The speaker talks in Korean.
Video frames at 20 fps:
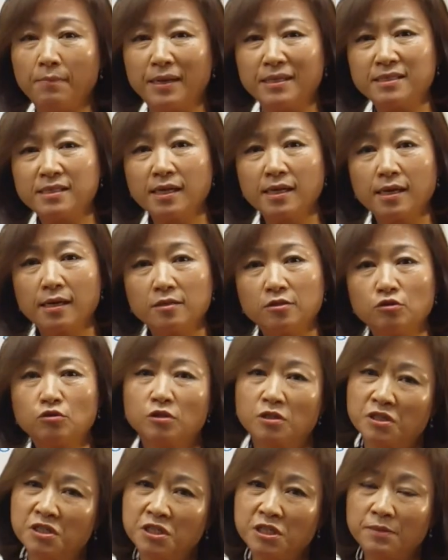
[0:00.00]
마찬가지로
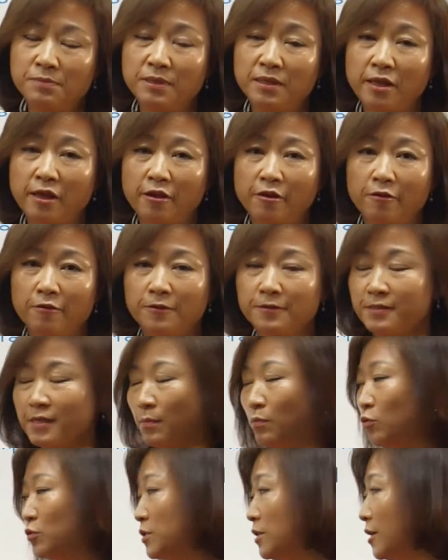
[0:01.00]
의심이 돼요. 자,
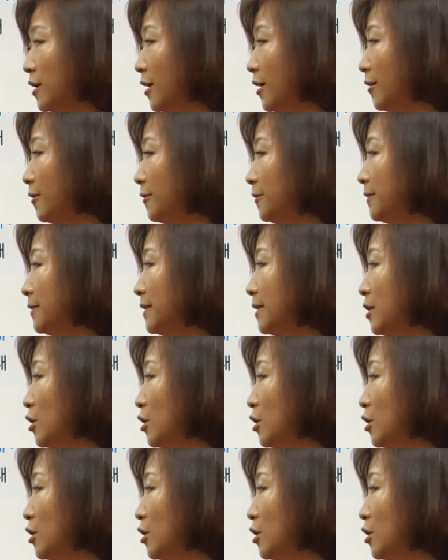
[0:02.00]
보실까요?